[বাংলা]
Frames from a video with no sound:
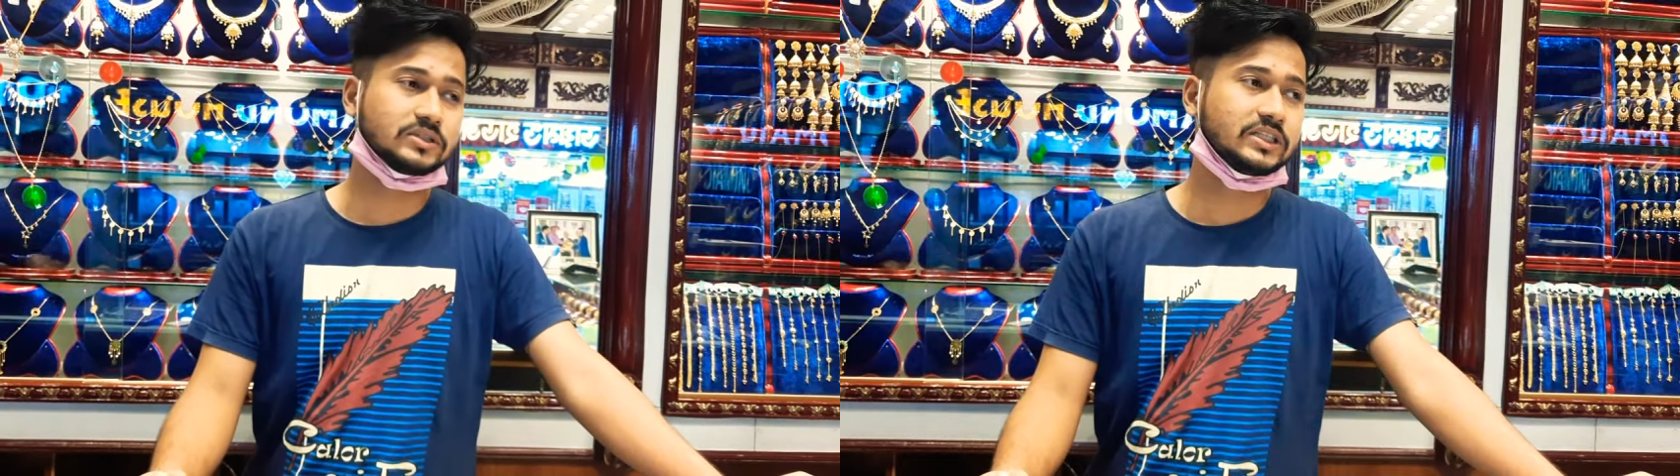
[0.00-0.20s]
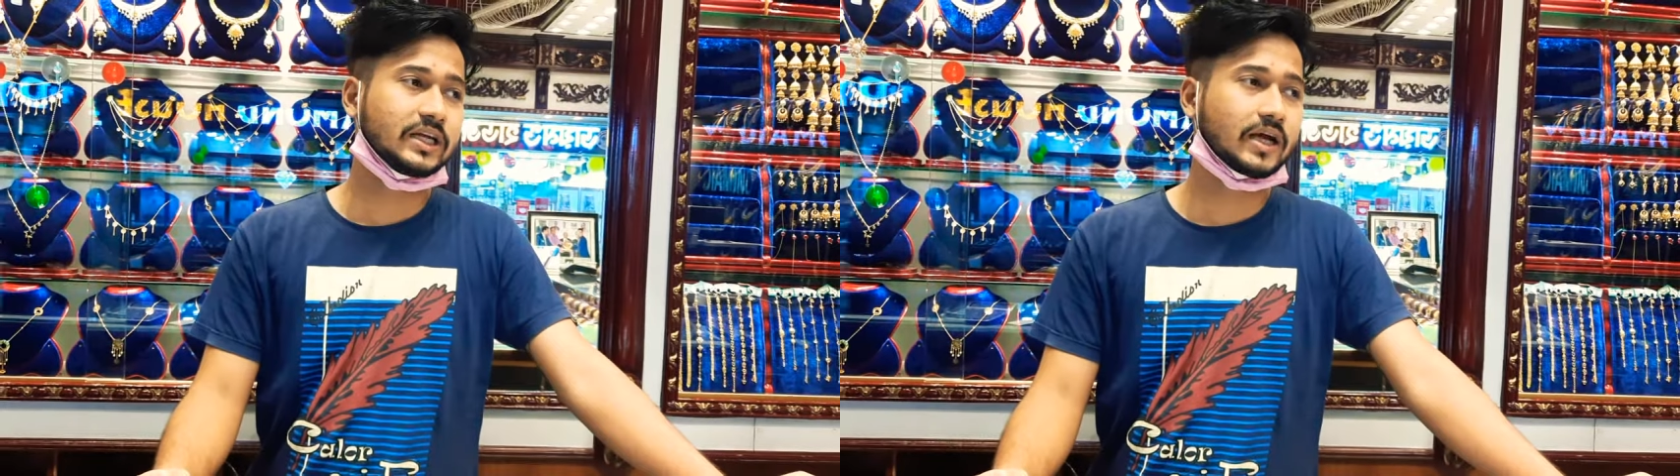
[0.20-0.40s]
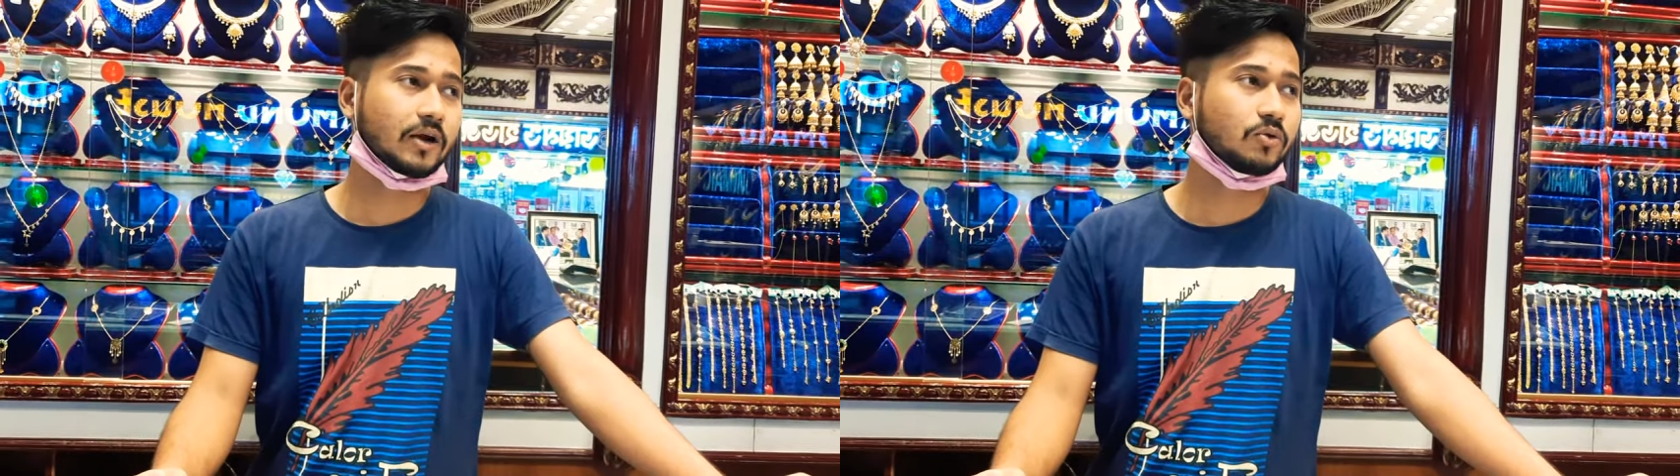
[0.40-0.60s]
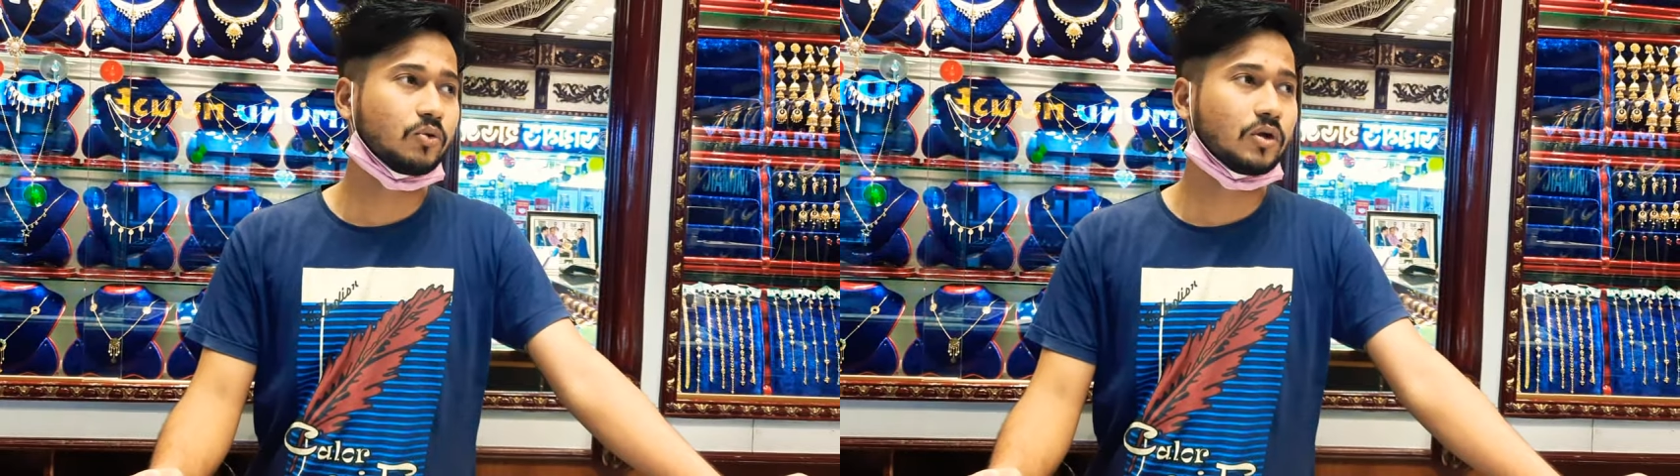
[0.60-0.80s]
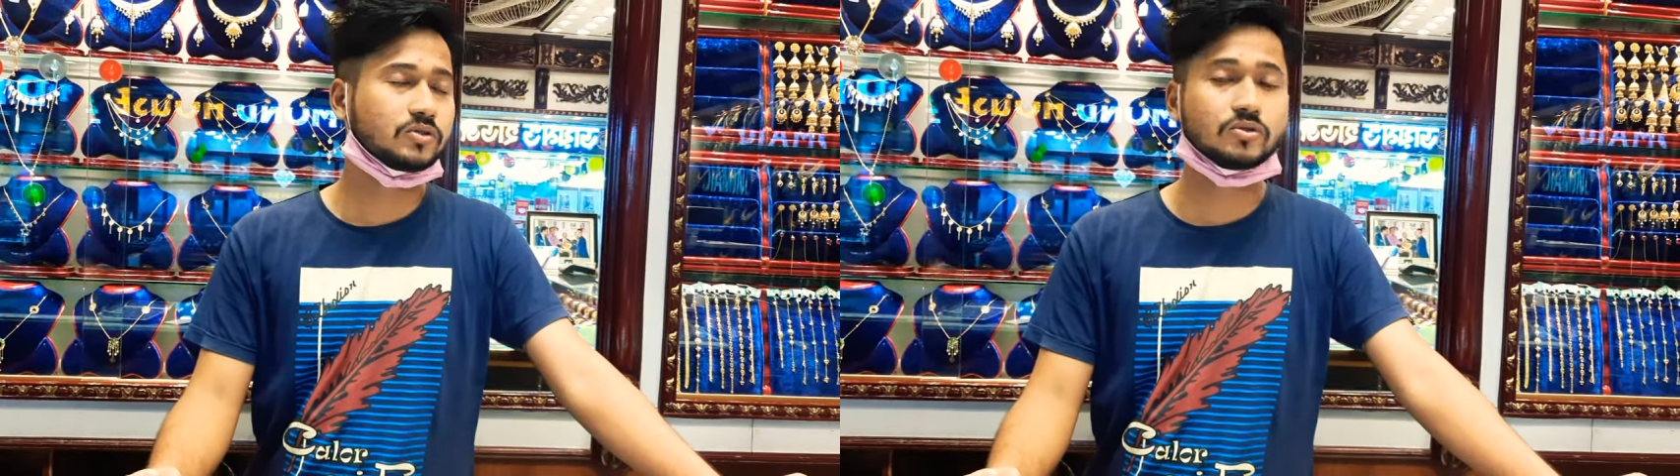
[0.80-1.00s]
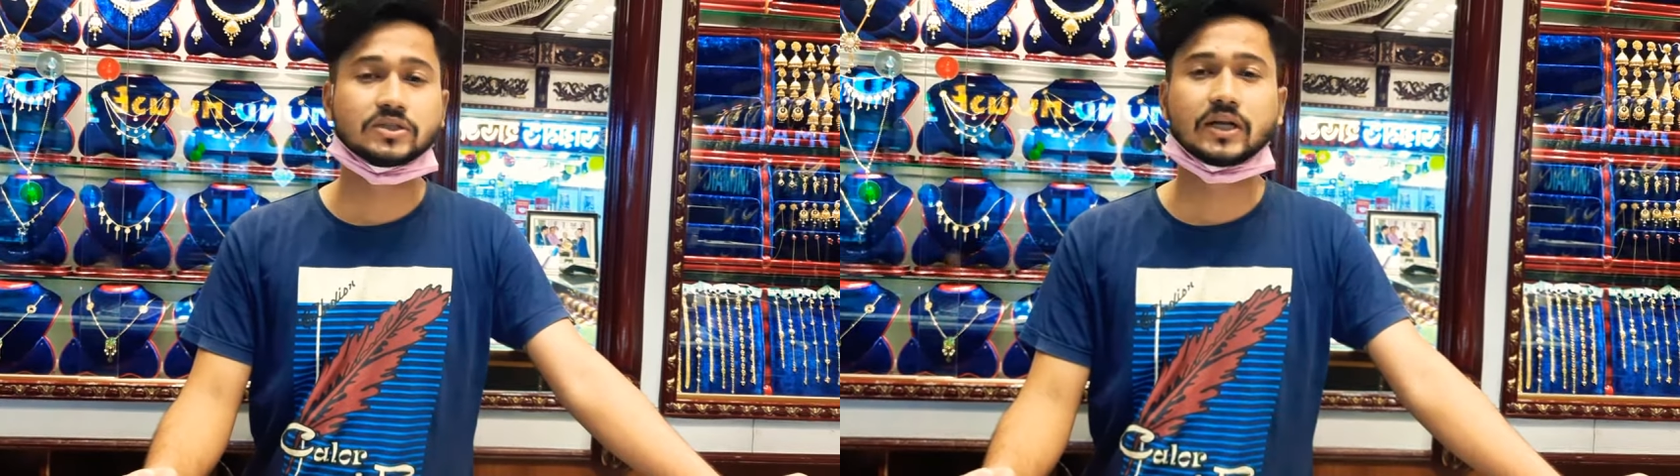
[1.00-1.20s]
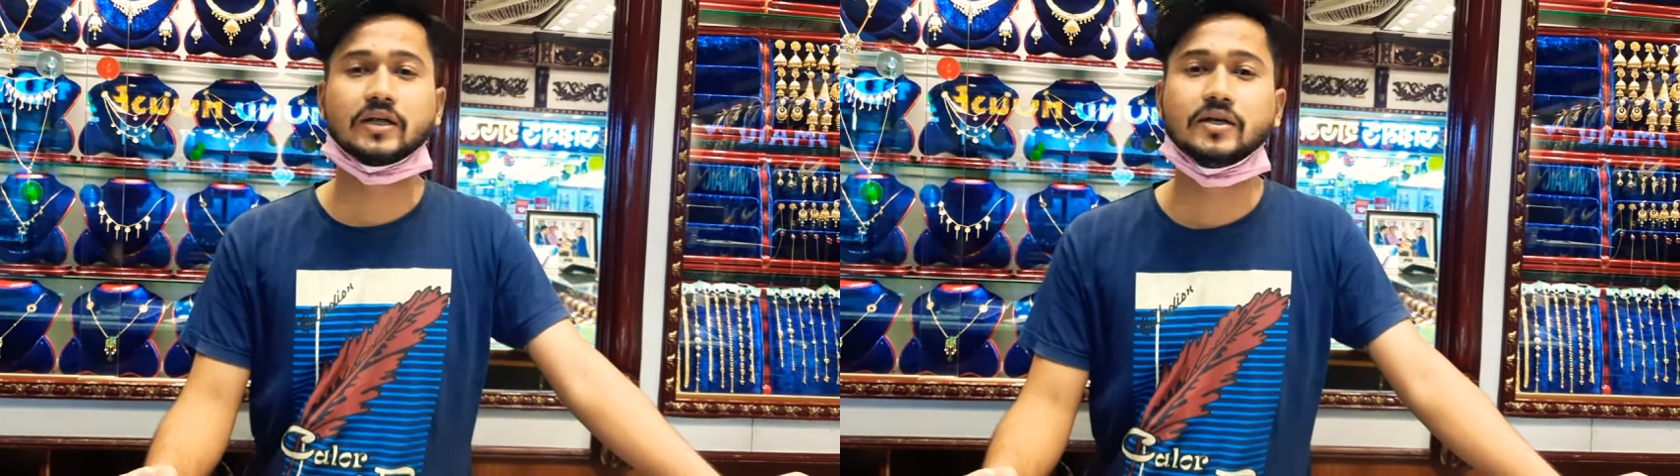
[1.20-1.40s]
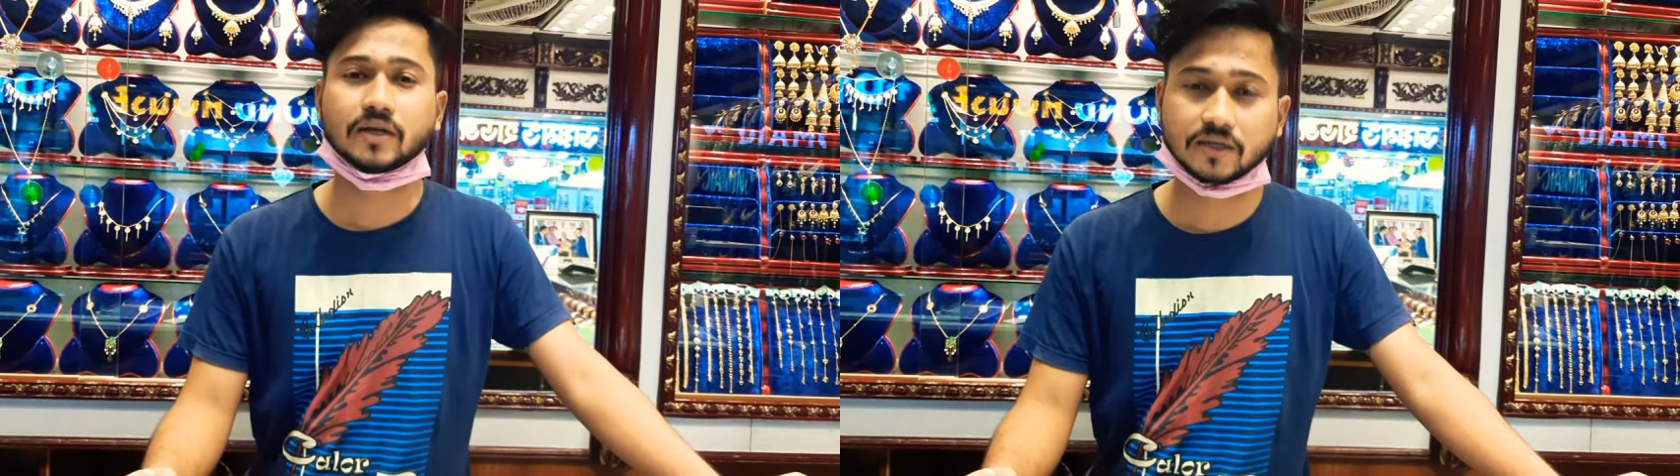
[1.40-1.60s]
সেই কারণগুলো আছে সারা
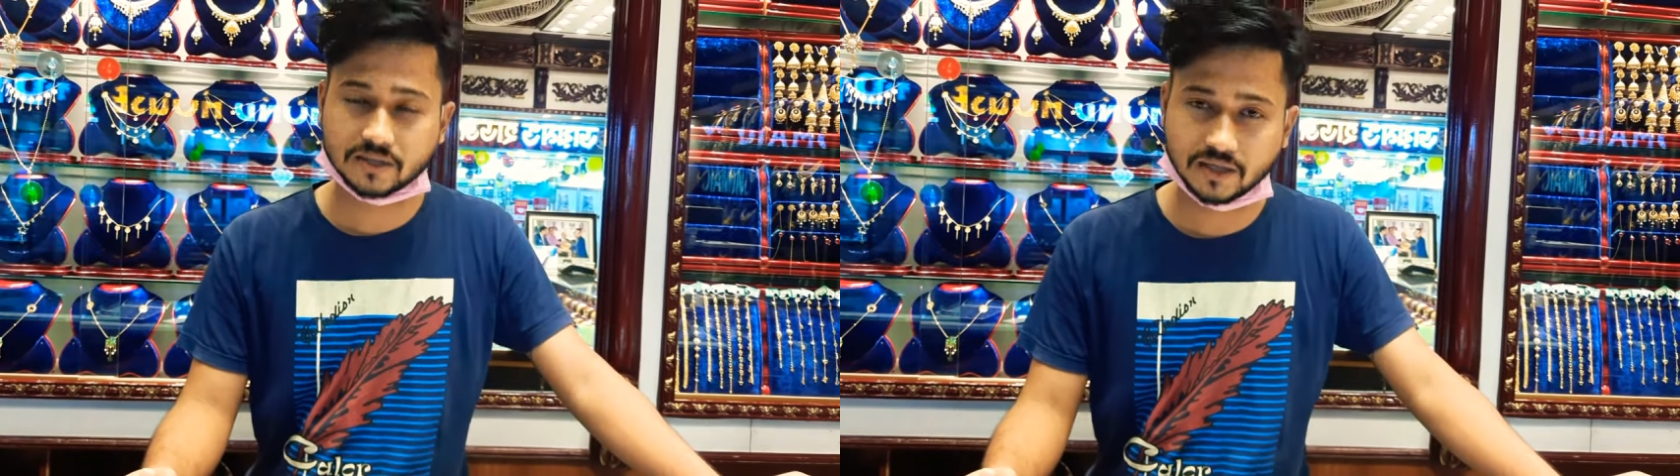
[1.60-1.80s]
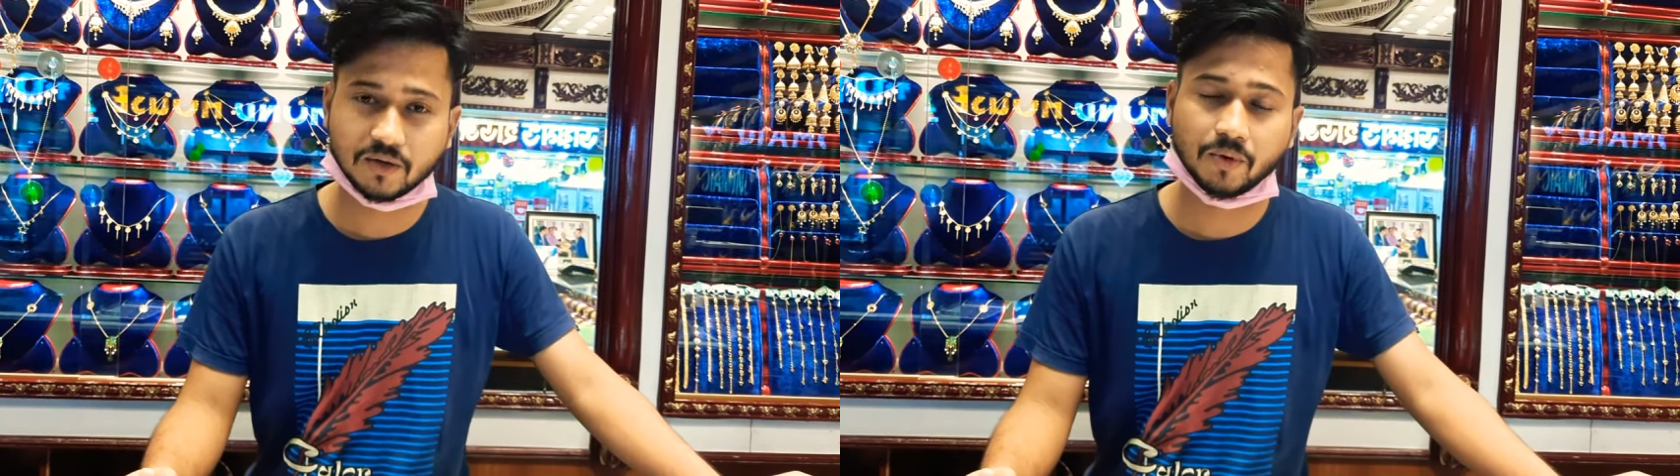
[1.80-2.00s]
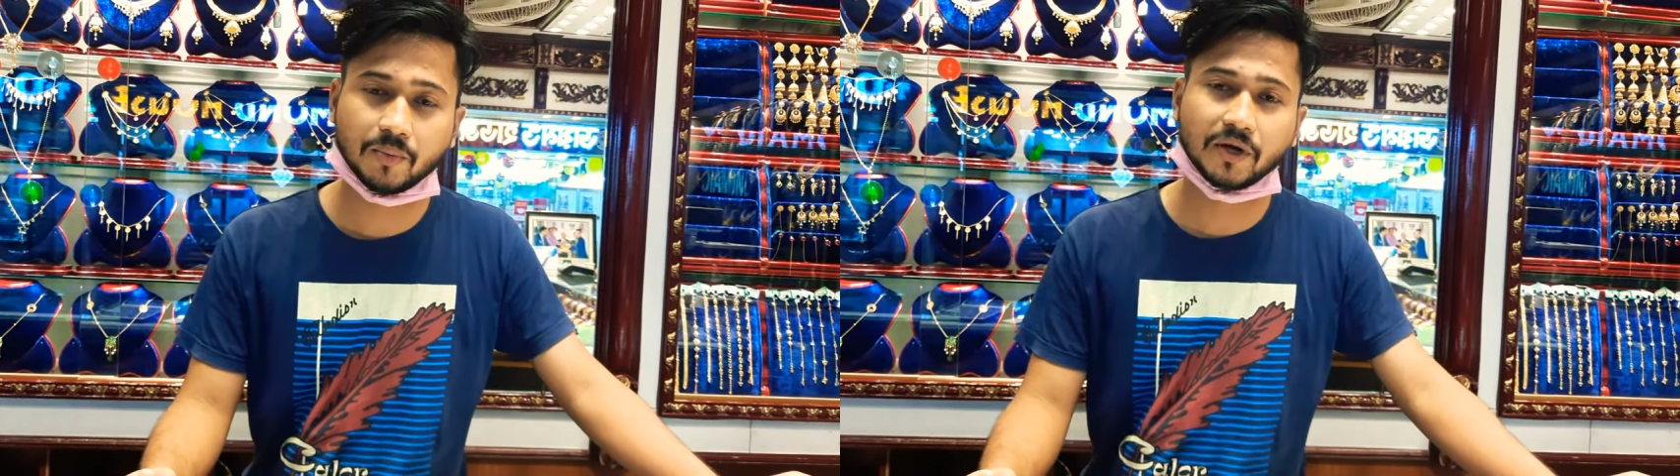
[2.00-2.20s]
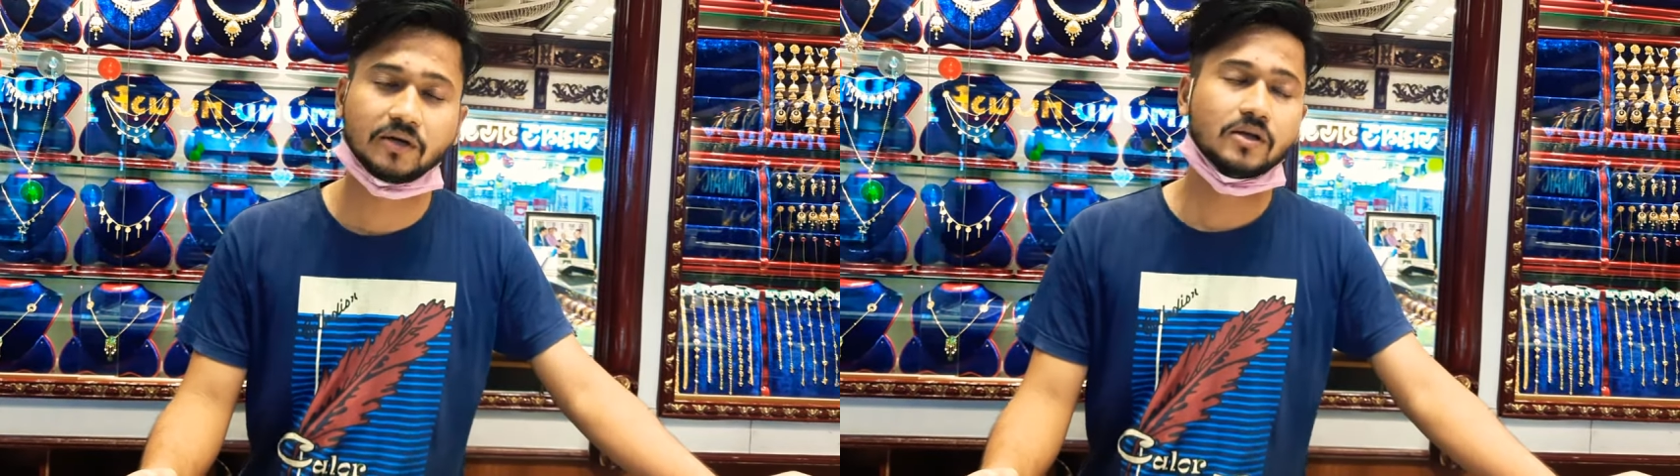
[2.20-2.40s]
ইন্টারন্যাশনাল ব্যাপার